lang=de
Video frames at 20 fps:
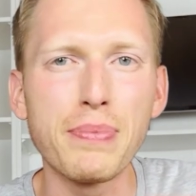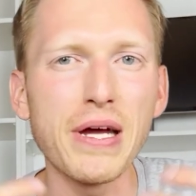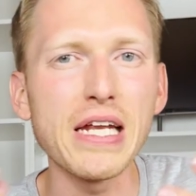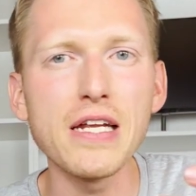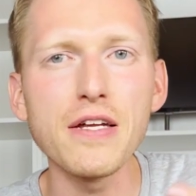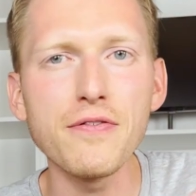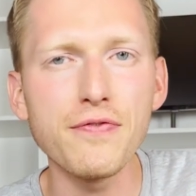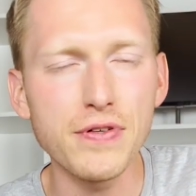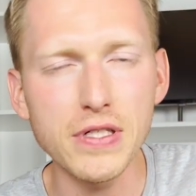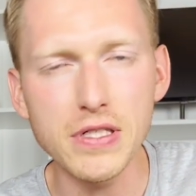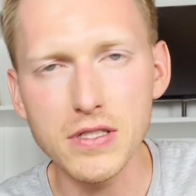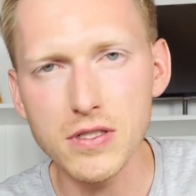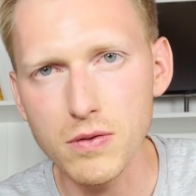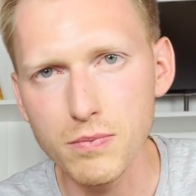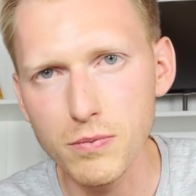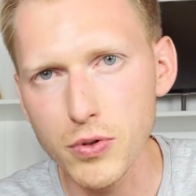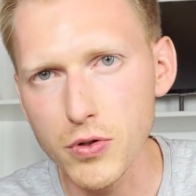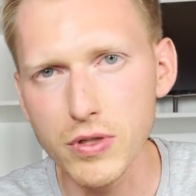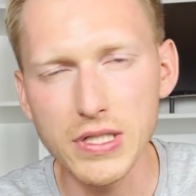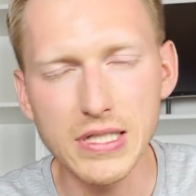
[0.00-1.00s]
Benefit zum
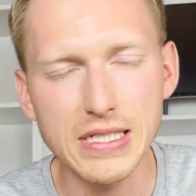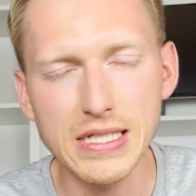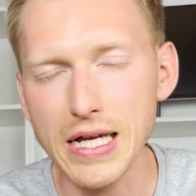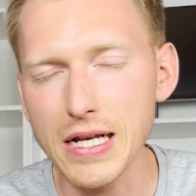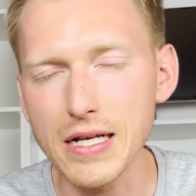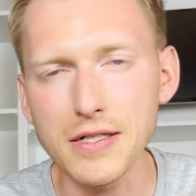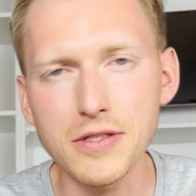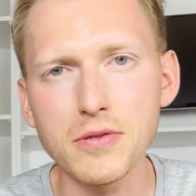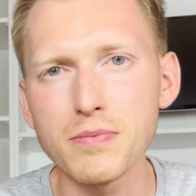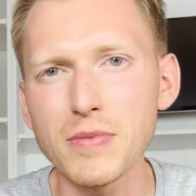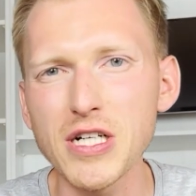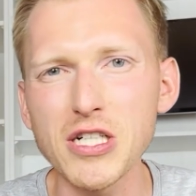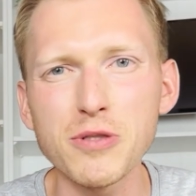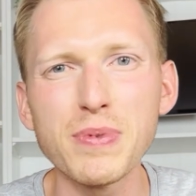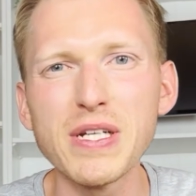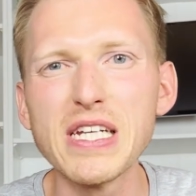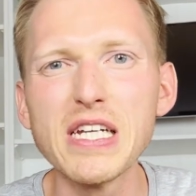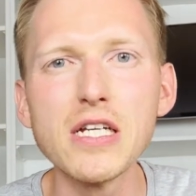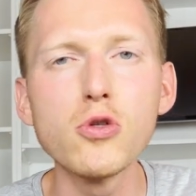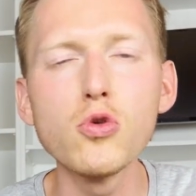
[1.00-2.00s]
Presale zum
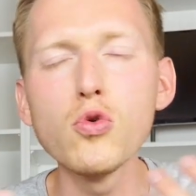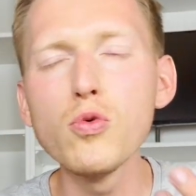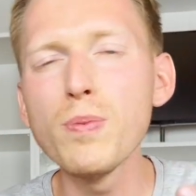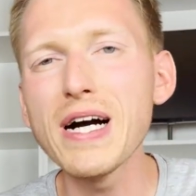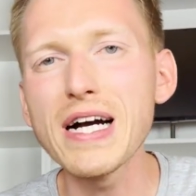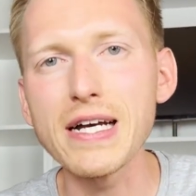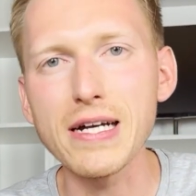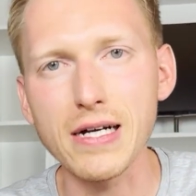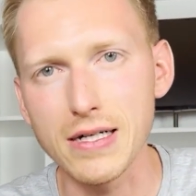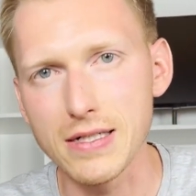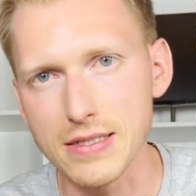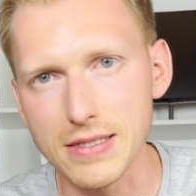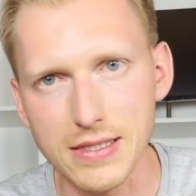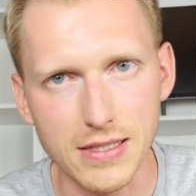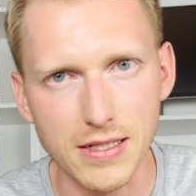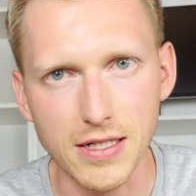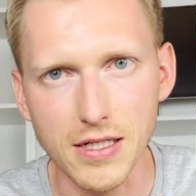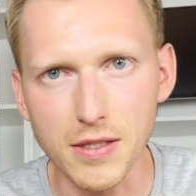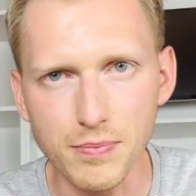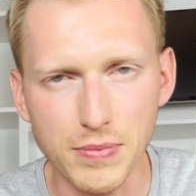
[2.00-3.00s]
Beispiel eine Dubai-Reise
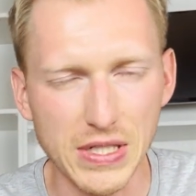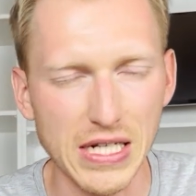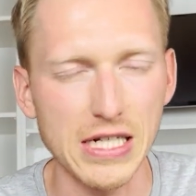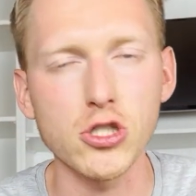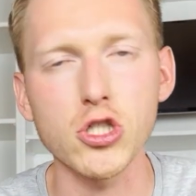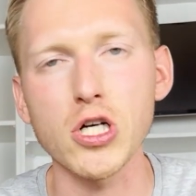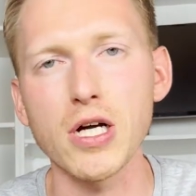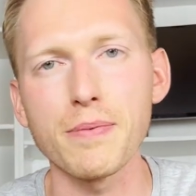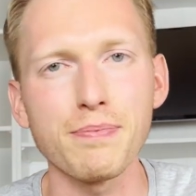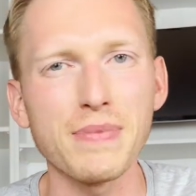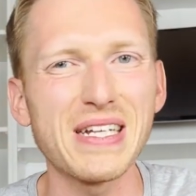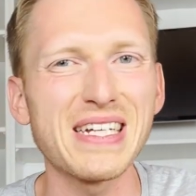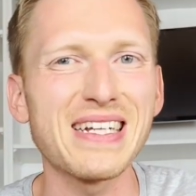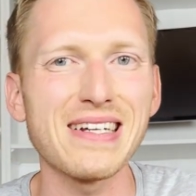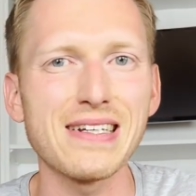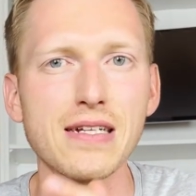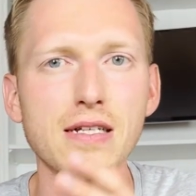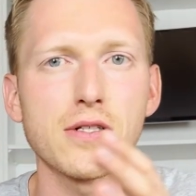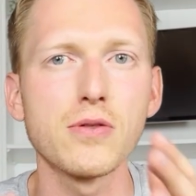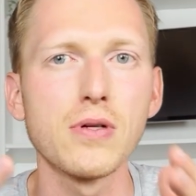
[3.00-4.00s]
gibt, dann schreibt man da
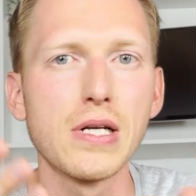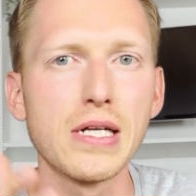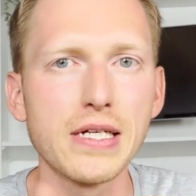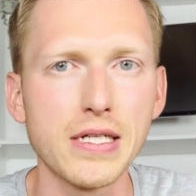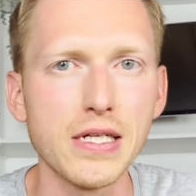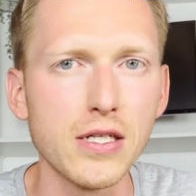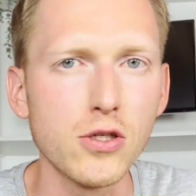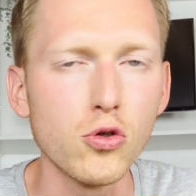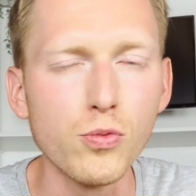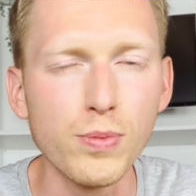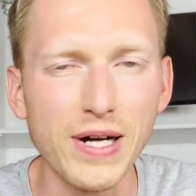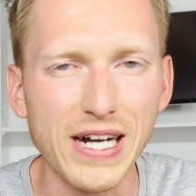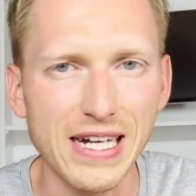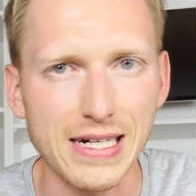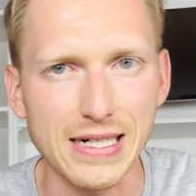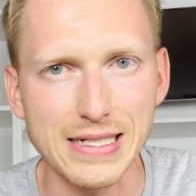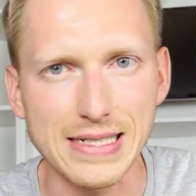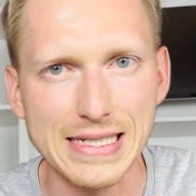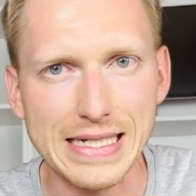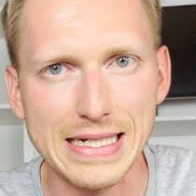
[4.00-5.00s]
natürlich die
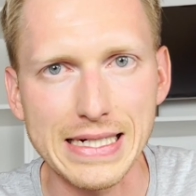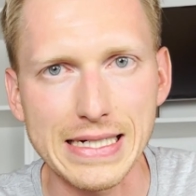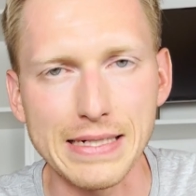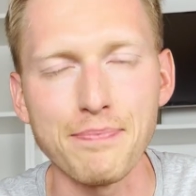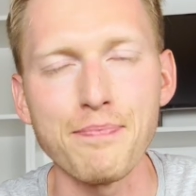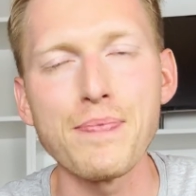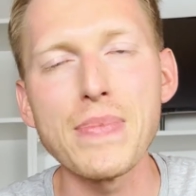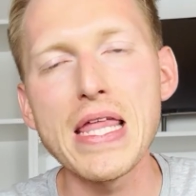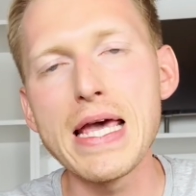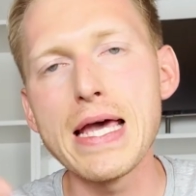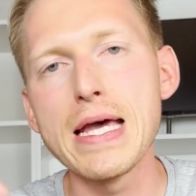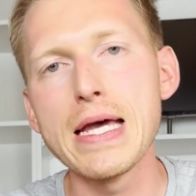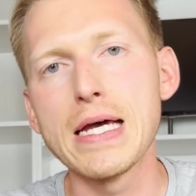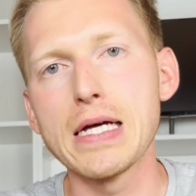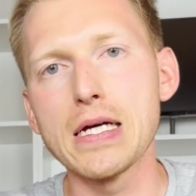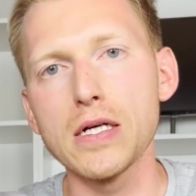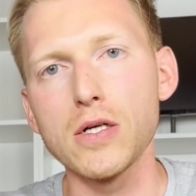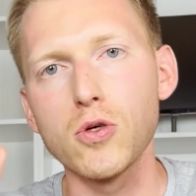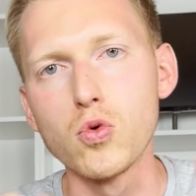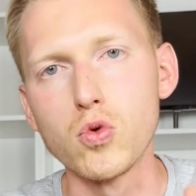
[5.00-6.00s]
Dubai-Reise rein.
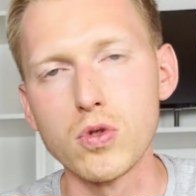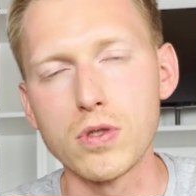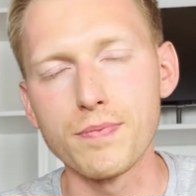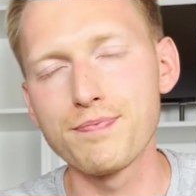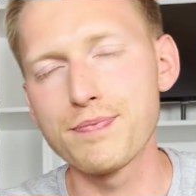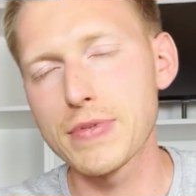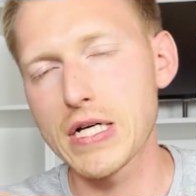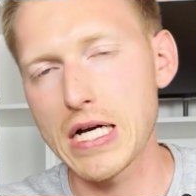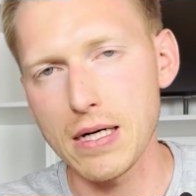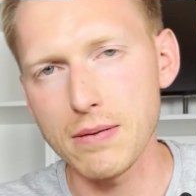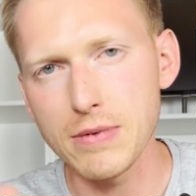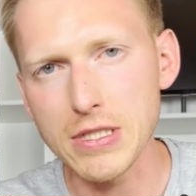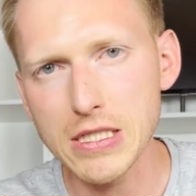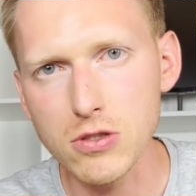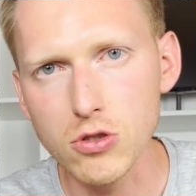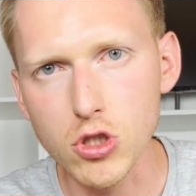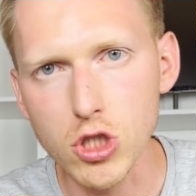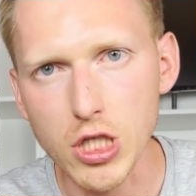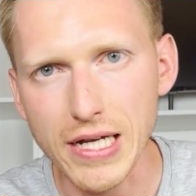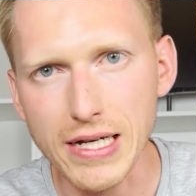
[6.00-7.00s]
Gut, kann man
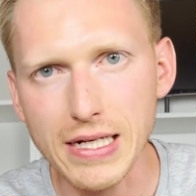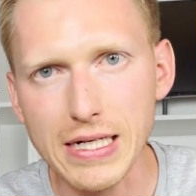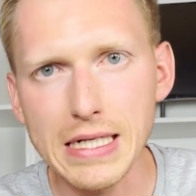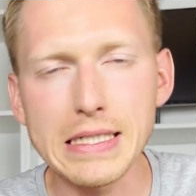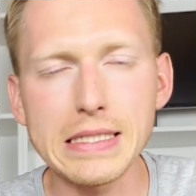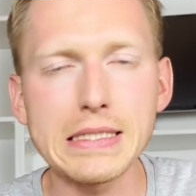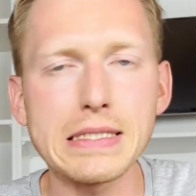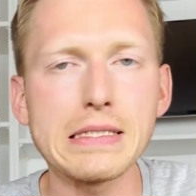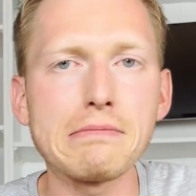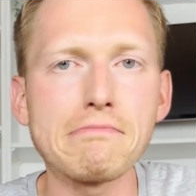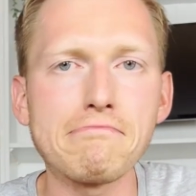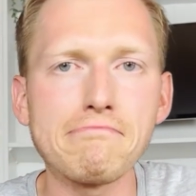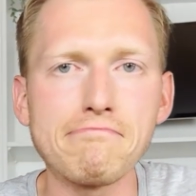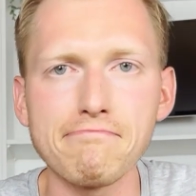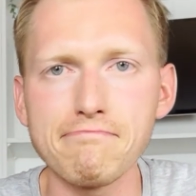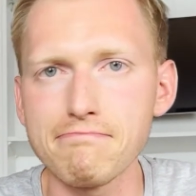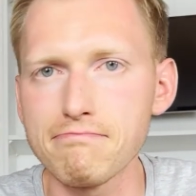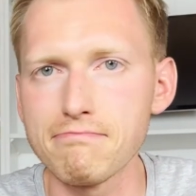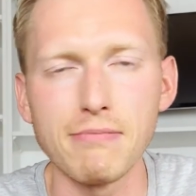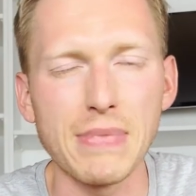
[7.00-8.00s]
so stehen lassen,
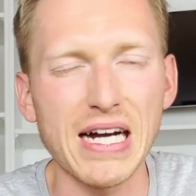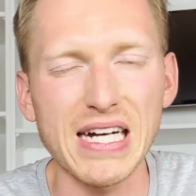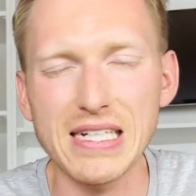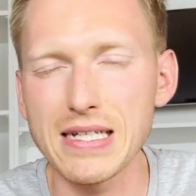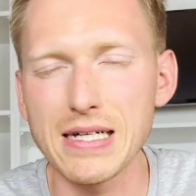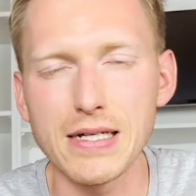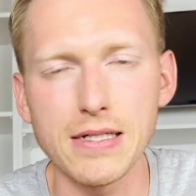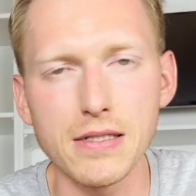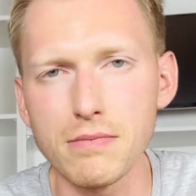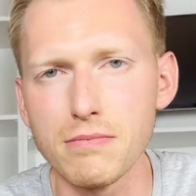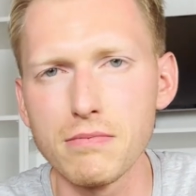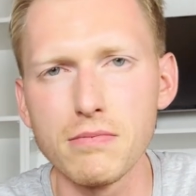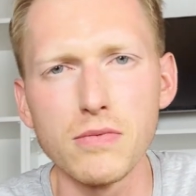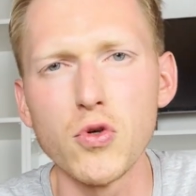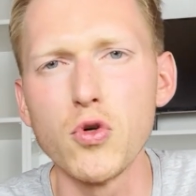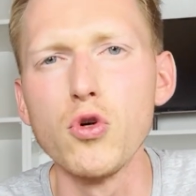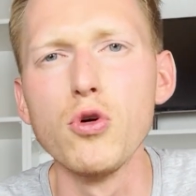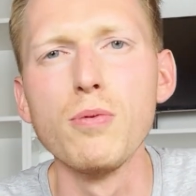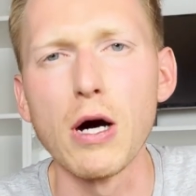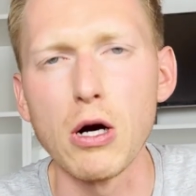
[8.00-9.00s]
macht halt
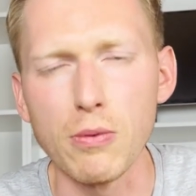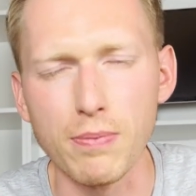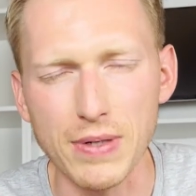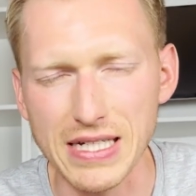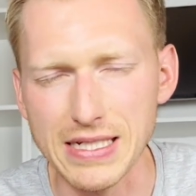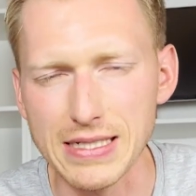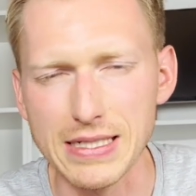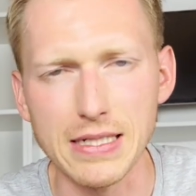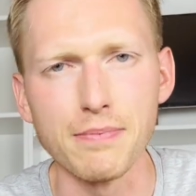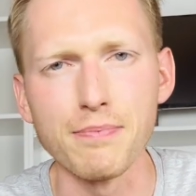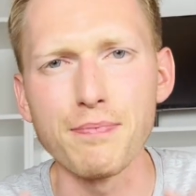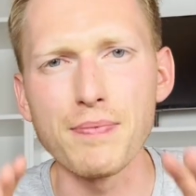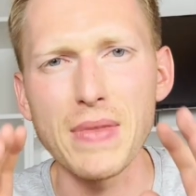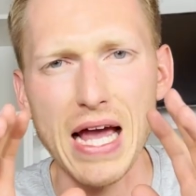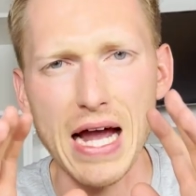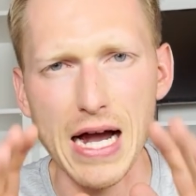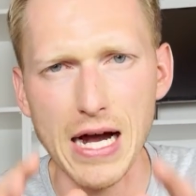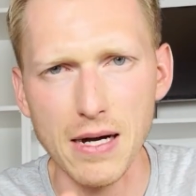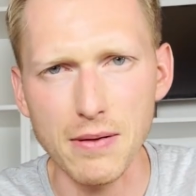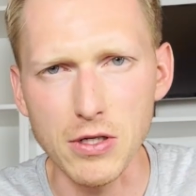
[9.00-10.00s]
überhaupt keinen Sinn.
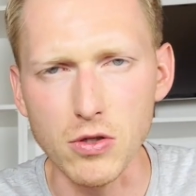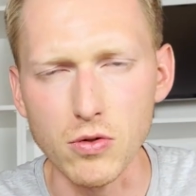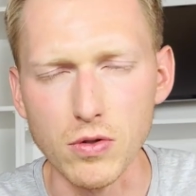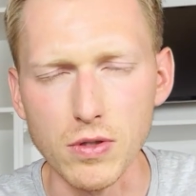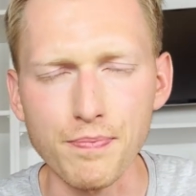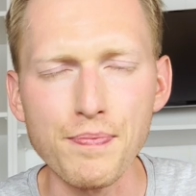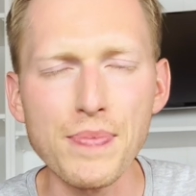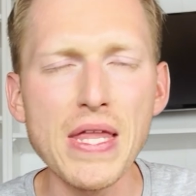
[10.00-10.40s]
Aber gut.